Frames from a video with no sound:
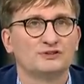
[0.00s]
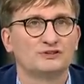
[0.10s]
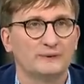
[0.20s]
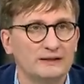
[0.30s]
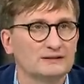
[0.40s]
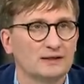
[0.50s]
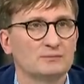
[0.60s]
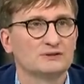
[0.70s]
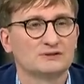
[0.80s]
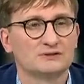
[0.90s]
sie zwingen
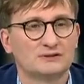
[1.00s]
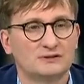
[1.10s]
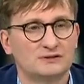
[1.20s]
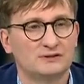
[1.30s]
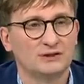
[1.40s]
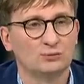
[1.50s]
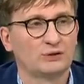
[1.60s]
damit den